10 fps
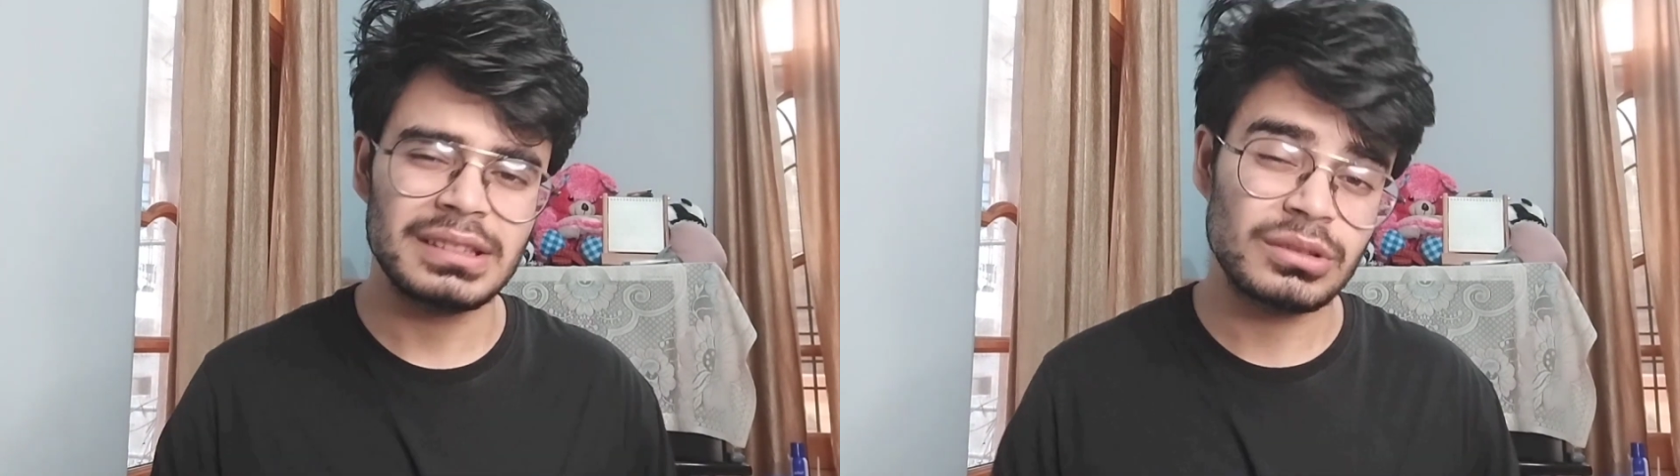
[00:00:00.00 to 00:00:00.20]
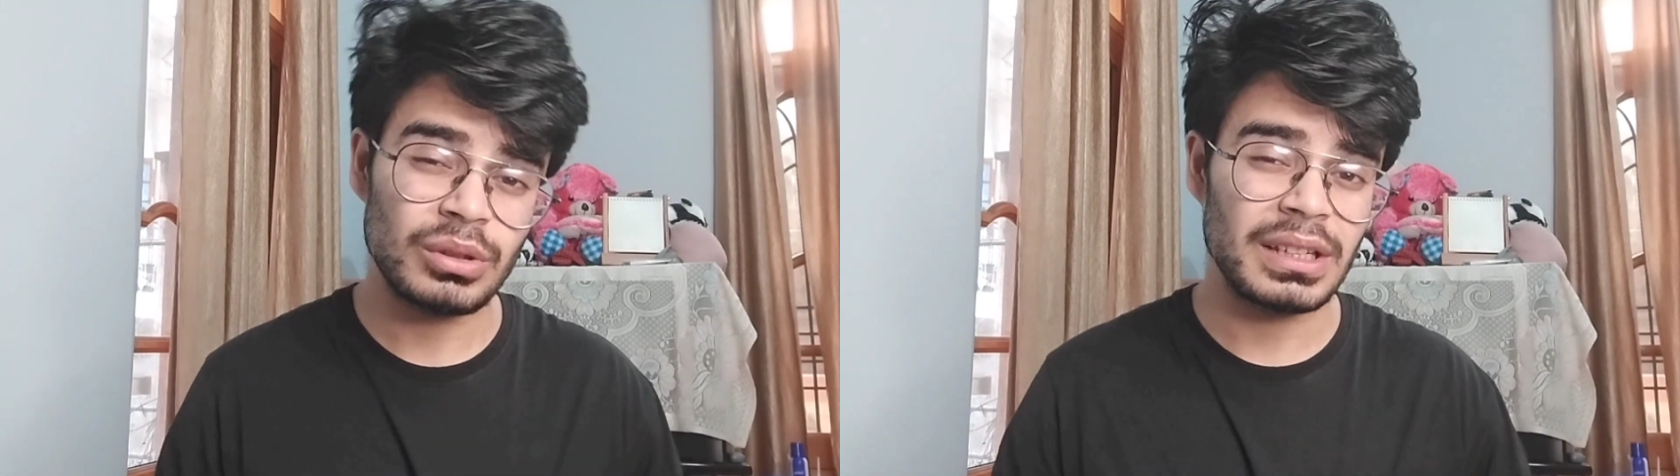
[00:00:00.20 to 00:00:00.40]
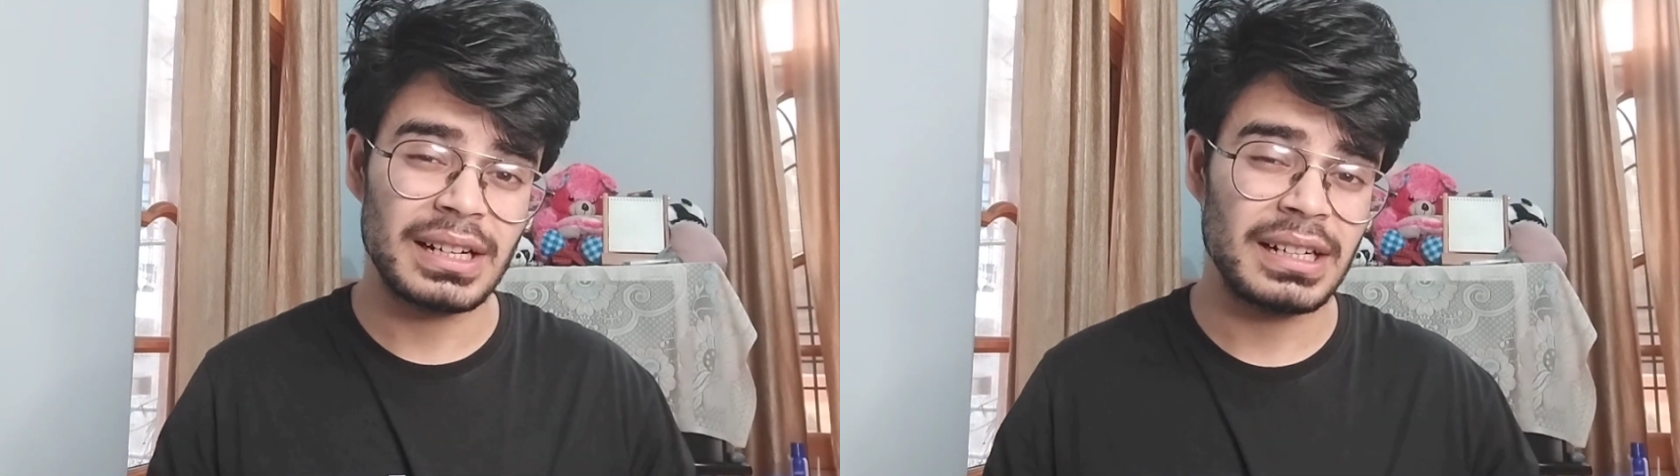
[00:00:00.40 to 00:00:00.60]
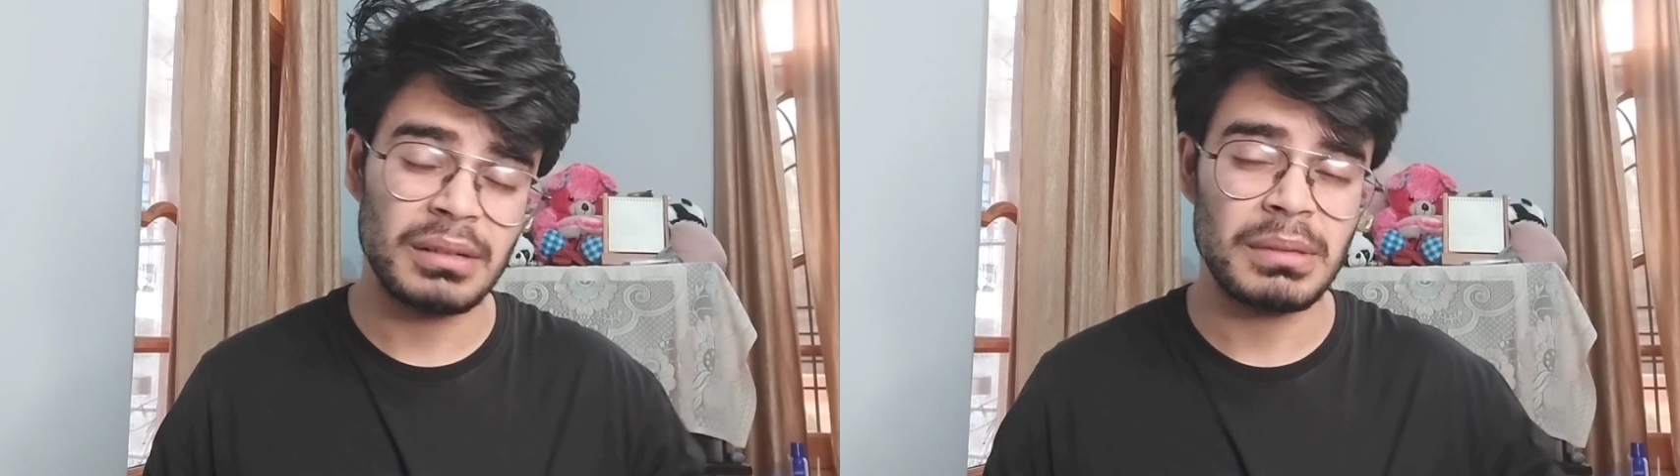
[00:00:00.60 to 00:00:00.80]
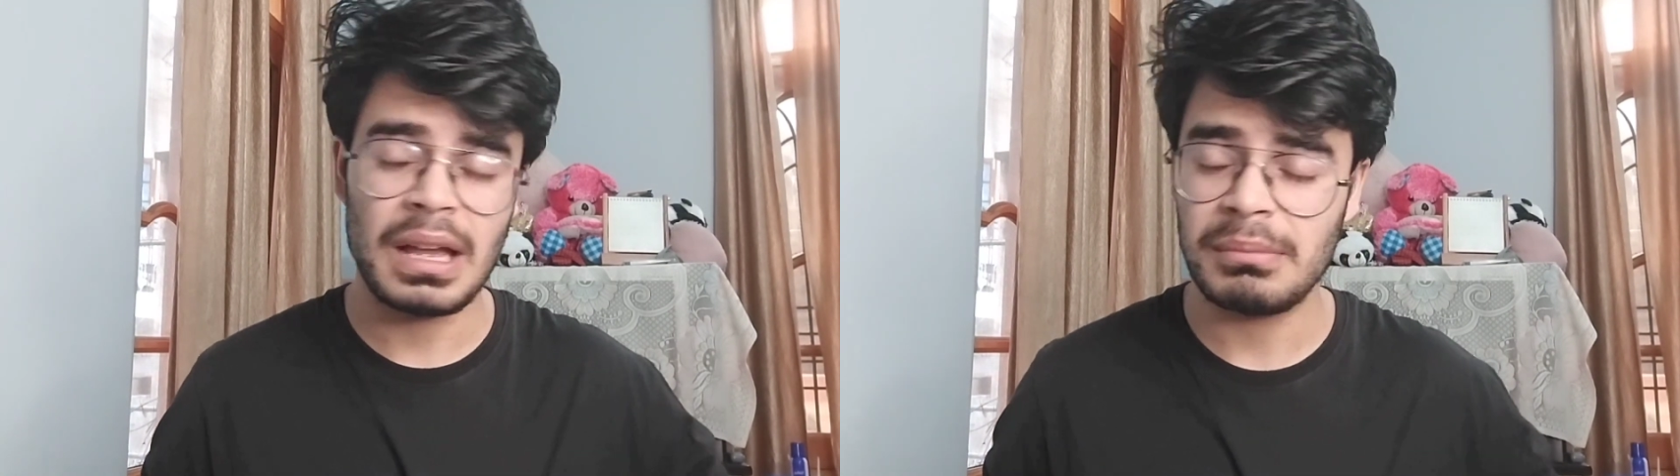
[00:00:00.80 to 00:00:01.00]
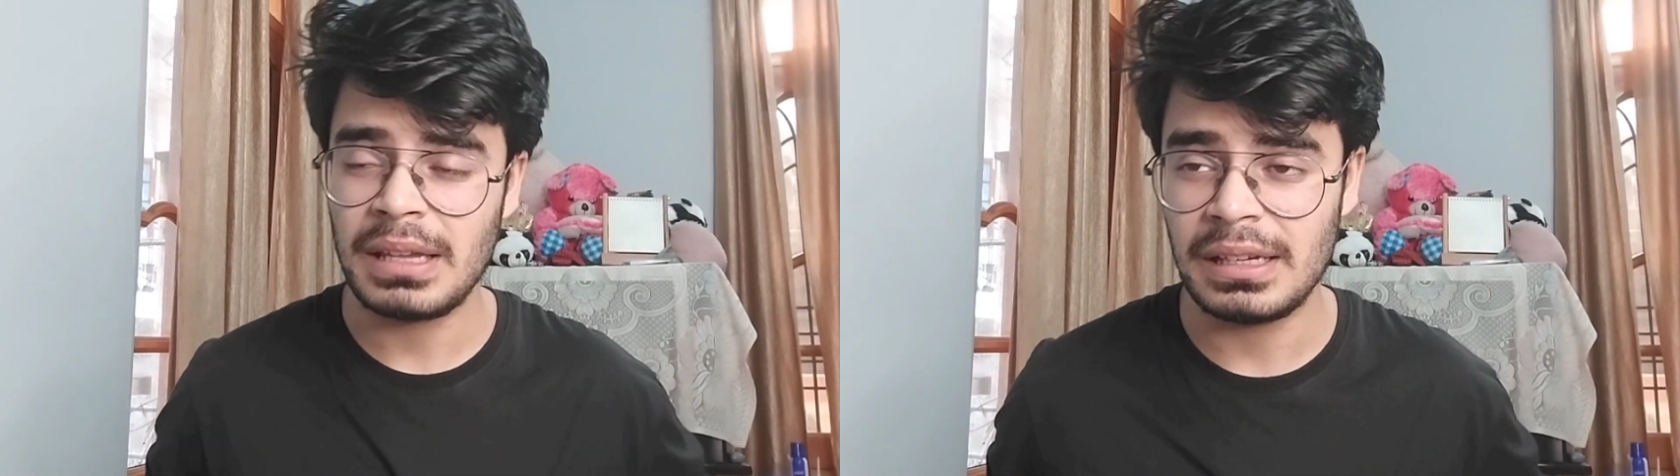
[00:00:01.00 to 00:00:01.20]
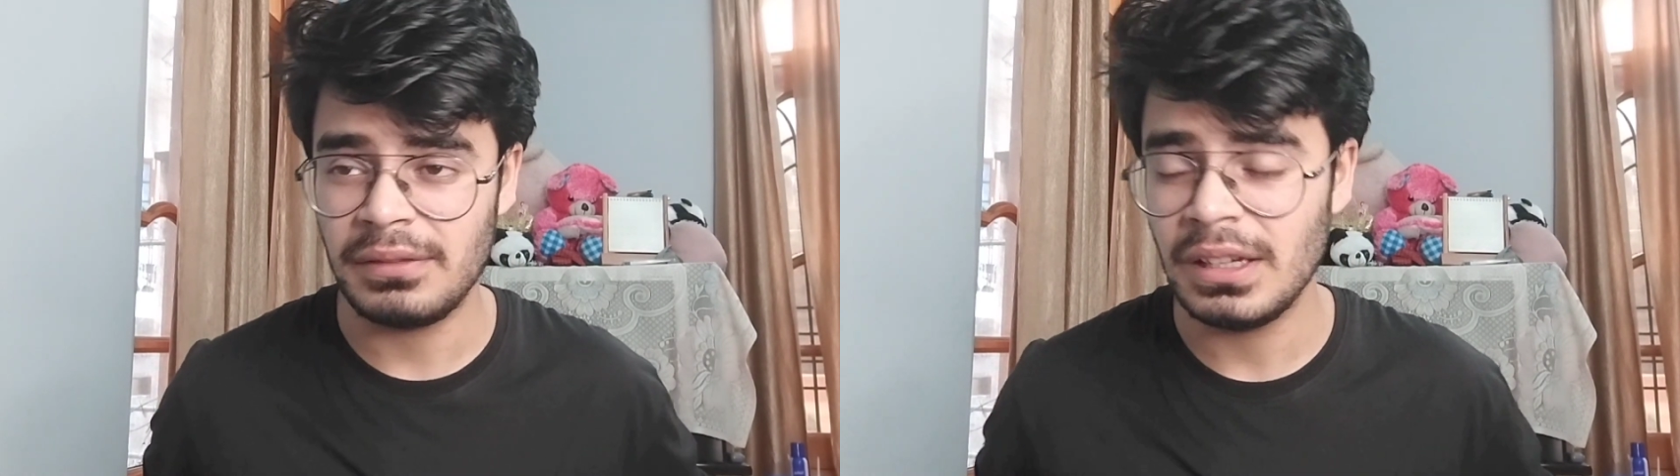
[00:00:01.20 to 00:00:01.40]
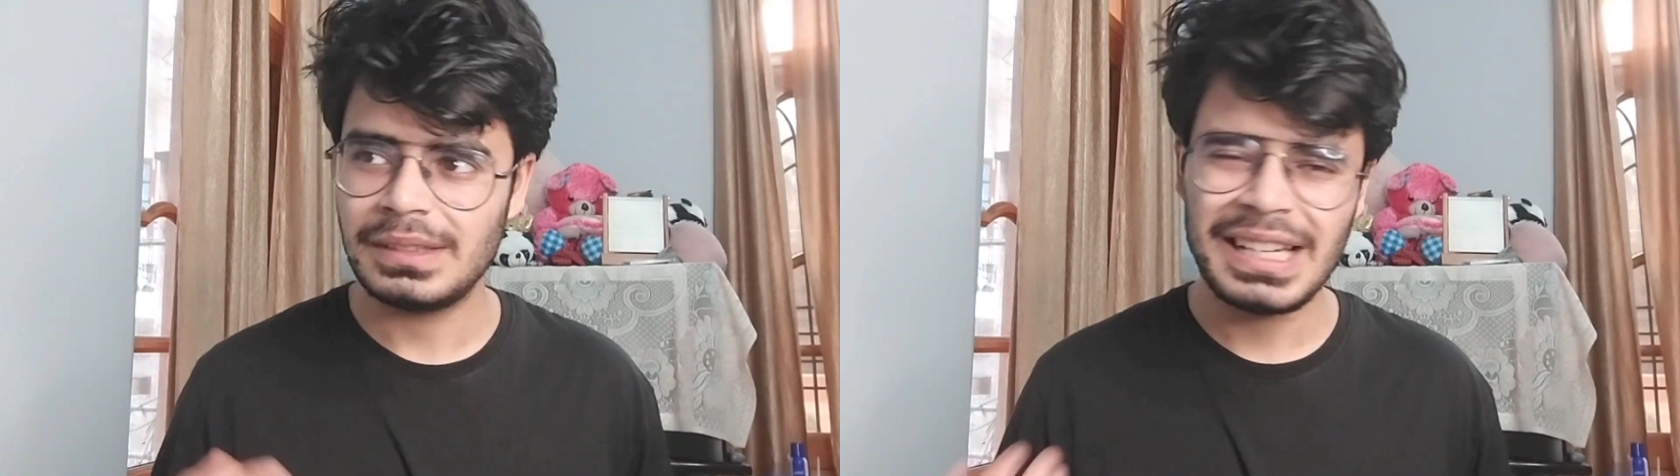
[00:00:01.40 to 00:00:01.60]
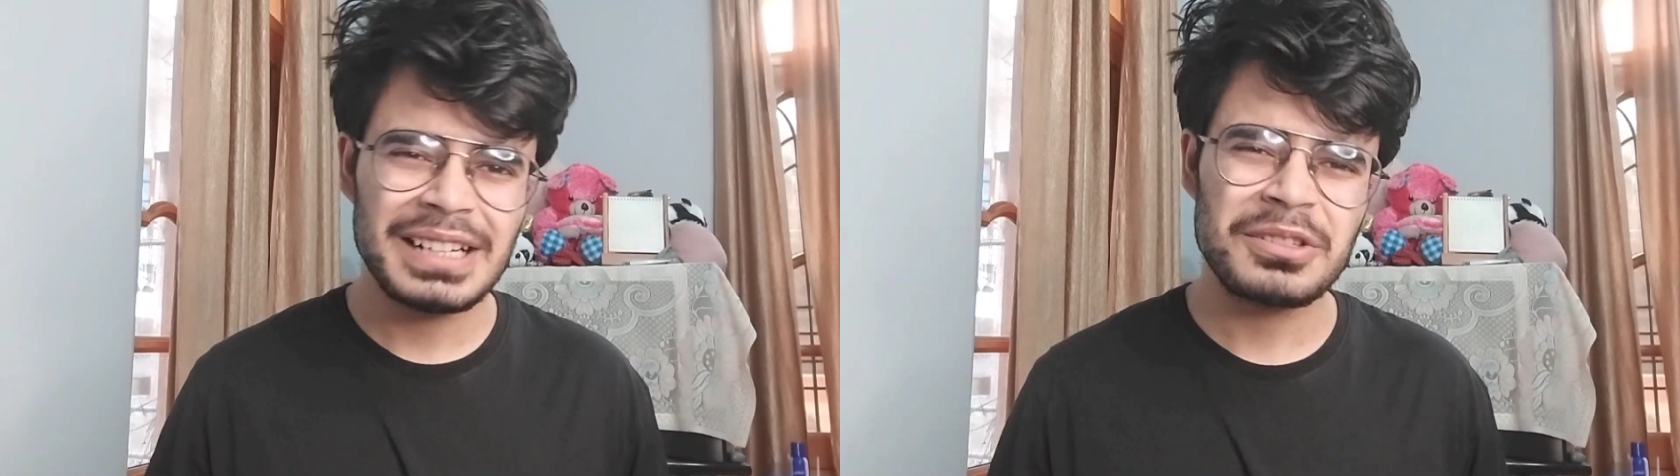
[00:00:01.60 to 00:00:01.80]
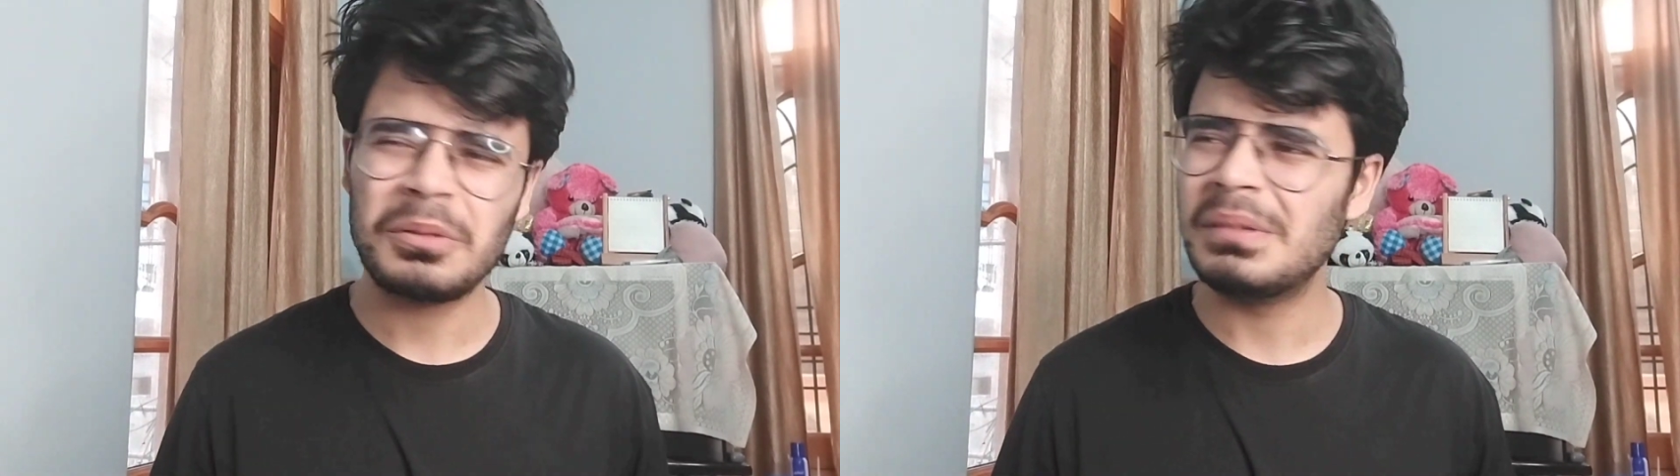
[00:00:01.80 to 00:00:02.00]
इज़ डूइंग ग्रेट इन मियामी एनी वे
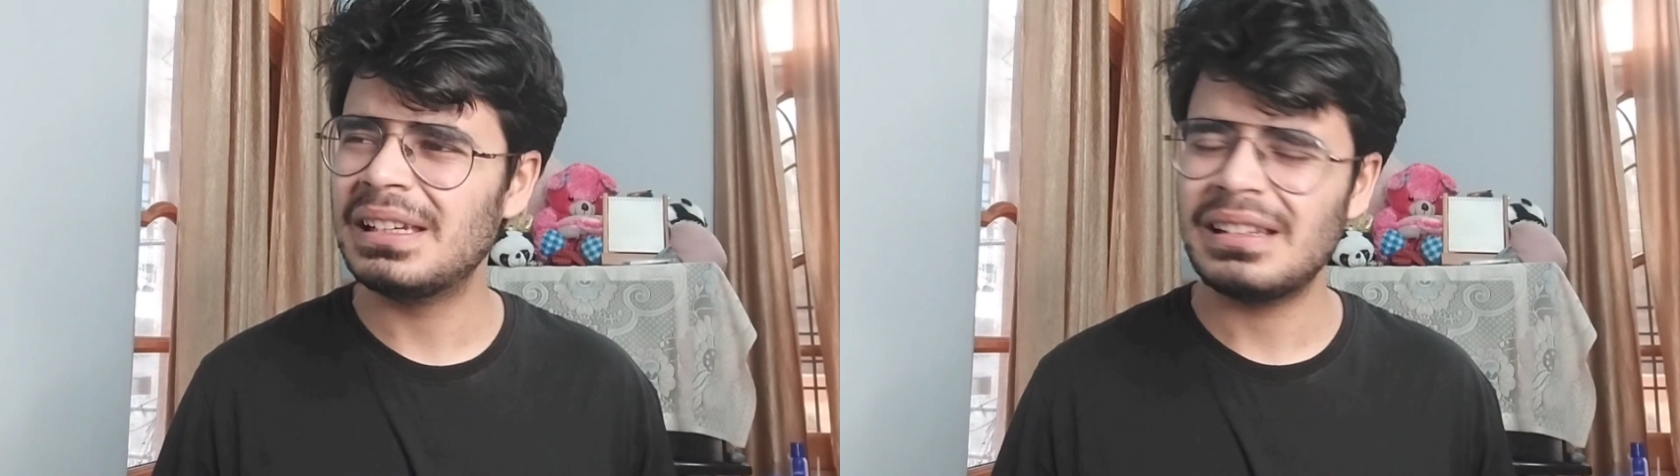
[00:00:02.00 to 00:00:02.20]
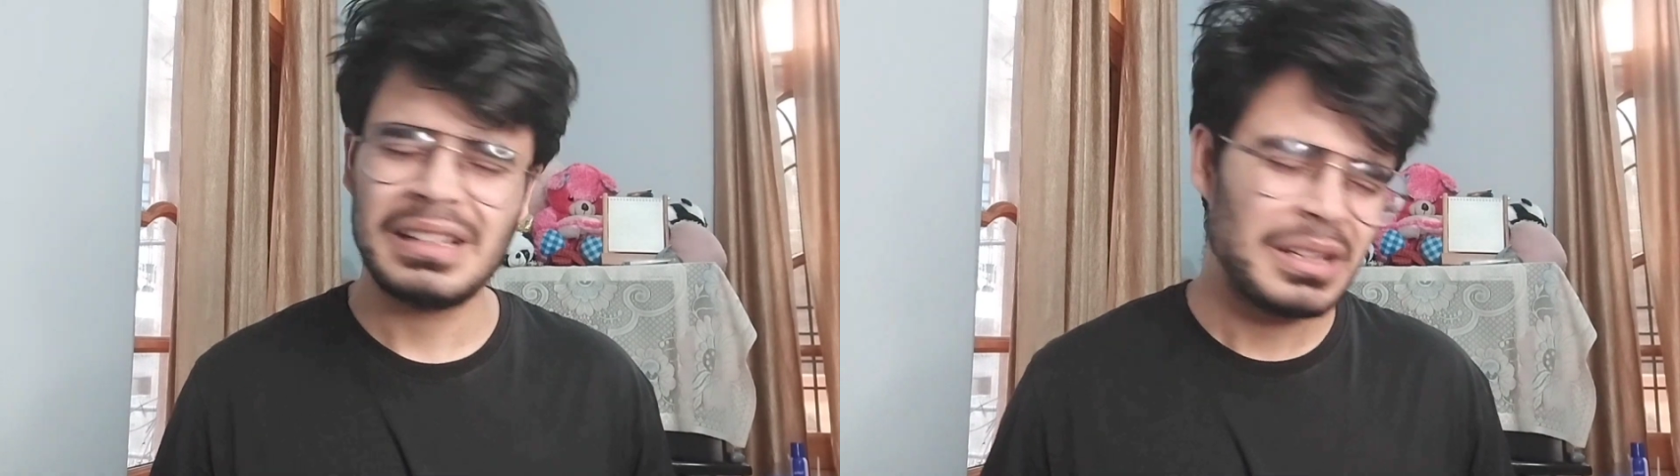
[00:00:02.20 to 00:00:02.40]
डेढ़ सौ मिल